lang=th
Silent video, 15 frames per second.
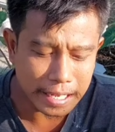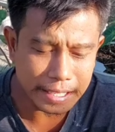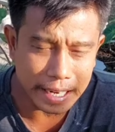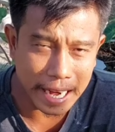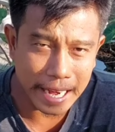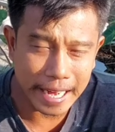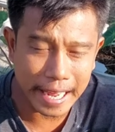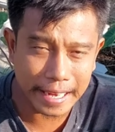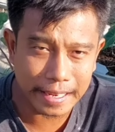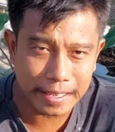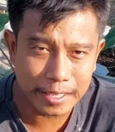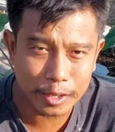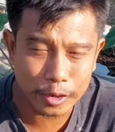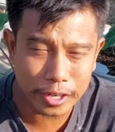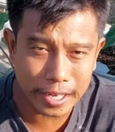ลักษณะเด่น
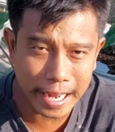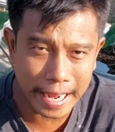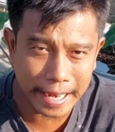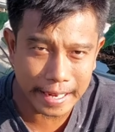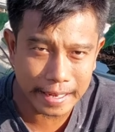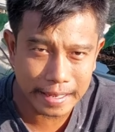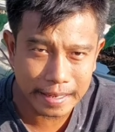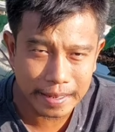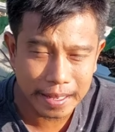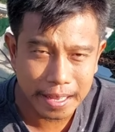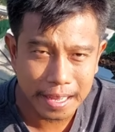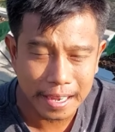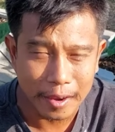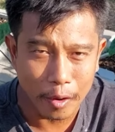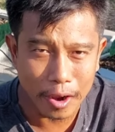จุดเด่น
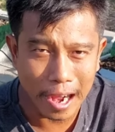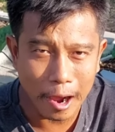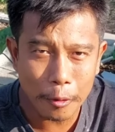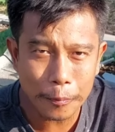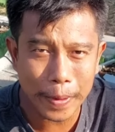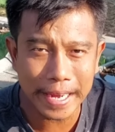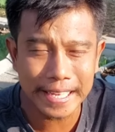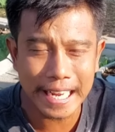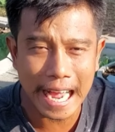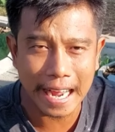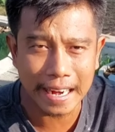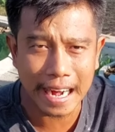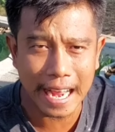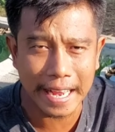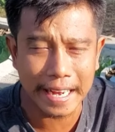ของเขาเป็นอย่า
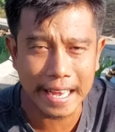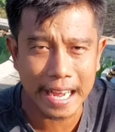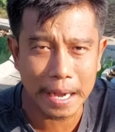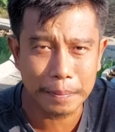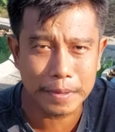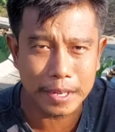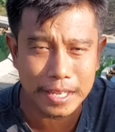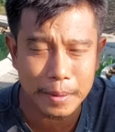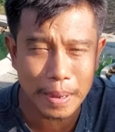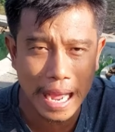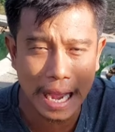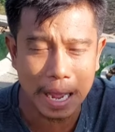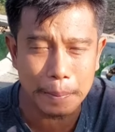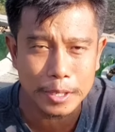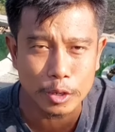งไรนะครับเดี๋ยวจะ
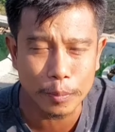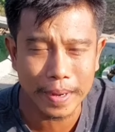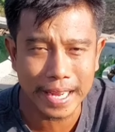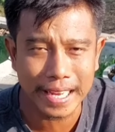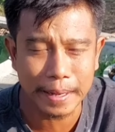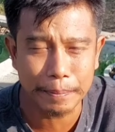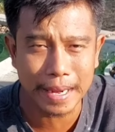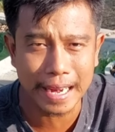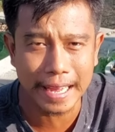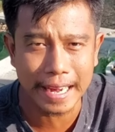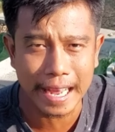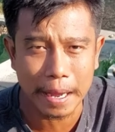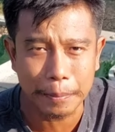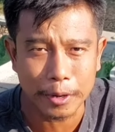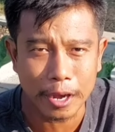พาคับไปชมในคลิปได้เลย
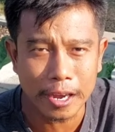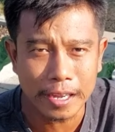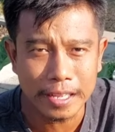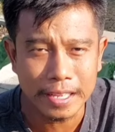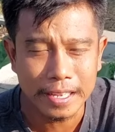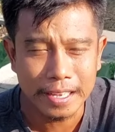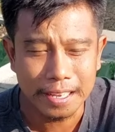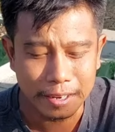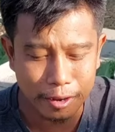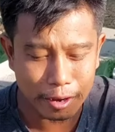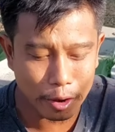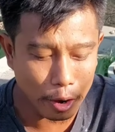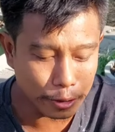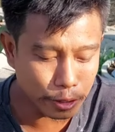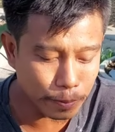นะครับเนาะก็
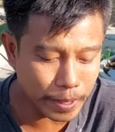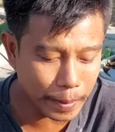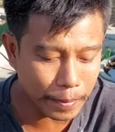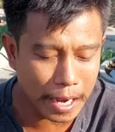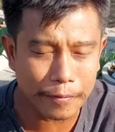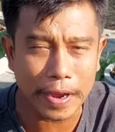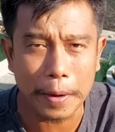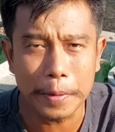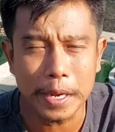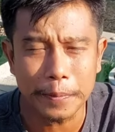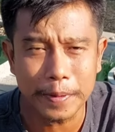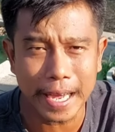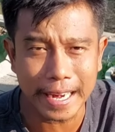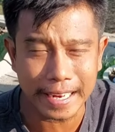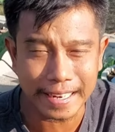ก่อนชมคลิปก็ฝาก่
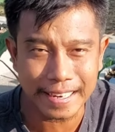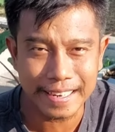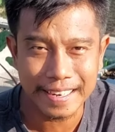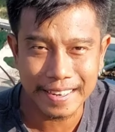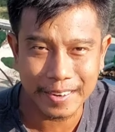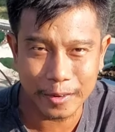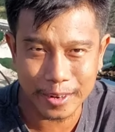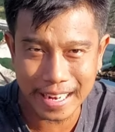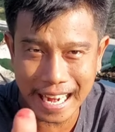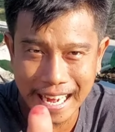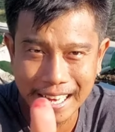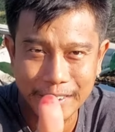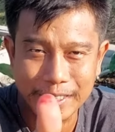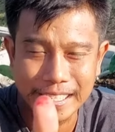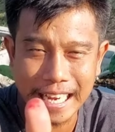เพื่อนกดไล
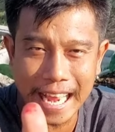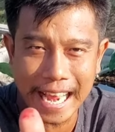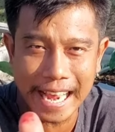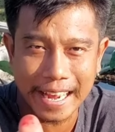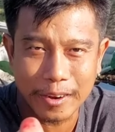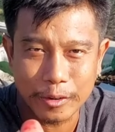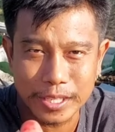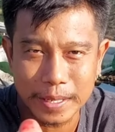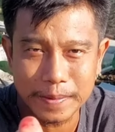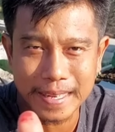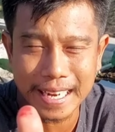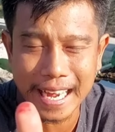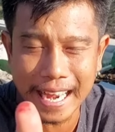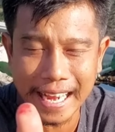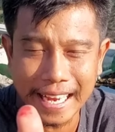ค์กดแชร์กดซับส
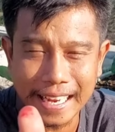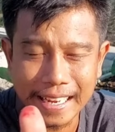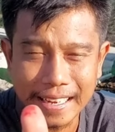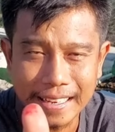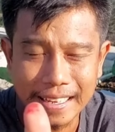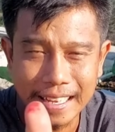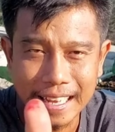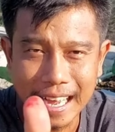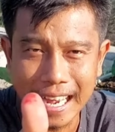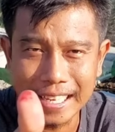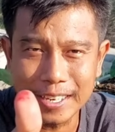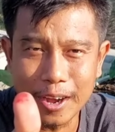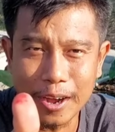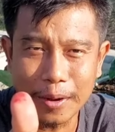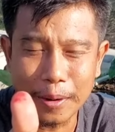ไครต์ให้
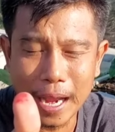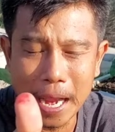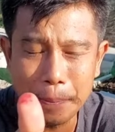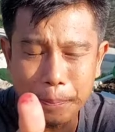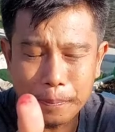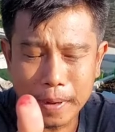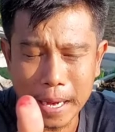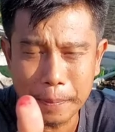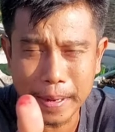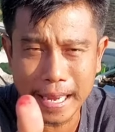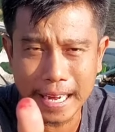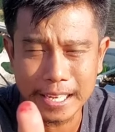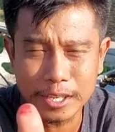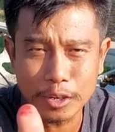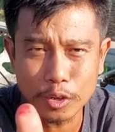ช่องให้ให้เพ
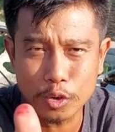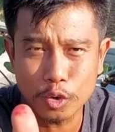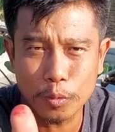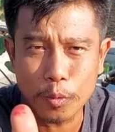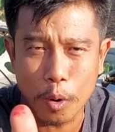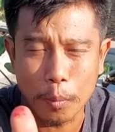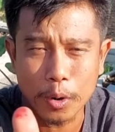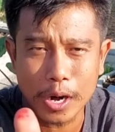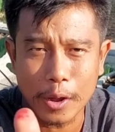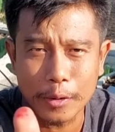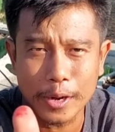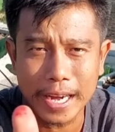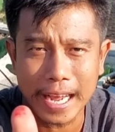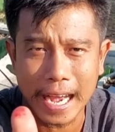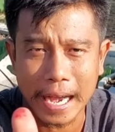จและช่อง YouTube ของพวกเรา
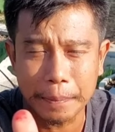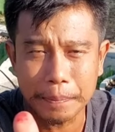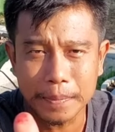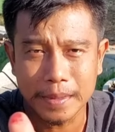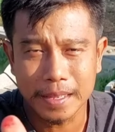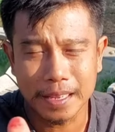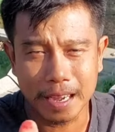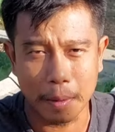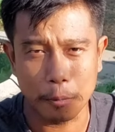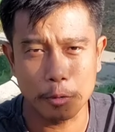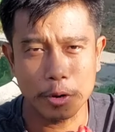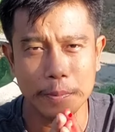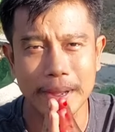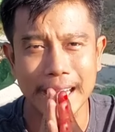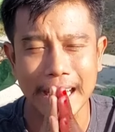ด้วยนะครับ ขอบคุ
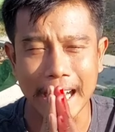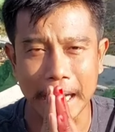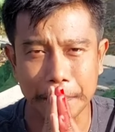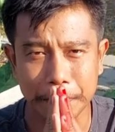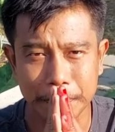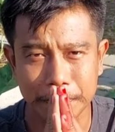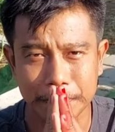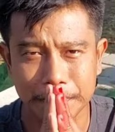ณมากครับ